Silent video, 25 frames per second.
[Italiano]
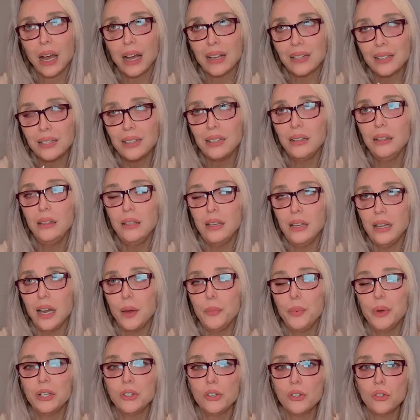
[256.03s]
a
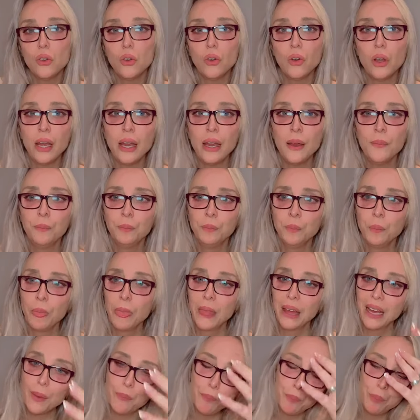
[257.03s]
sentire persone
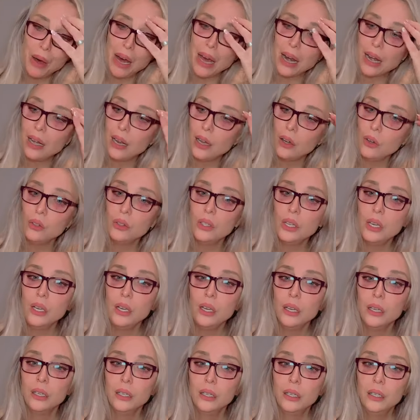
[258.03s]
che parlano
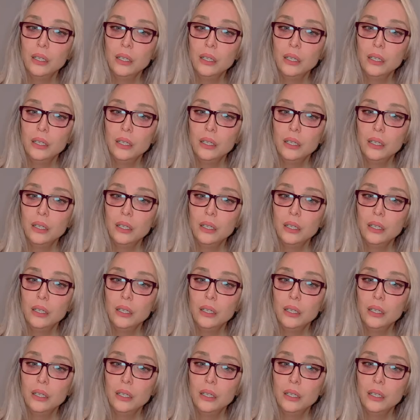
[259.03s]
di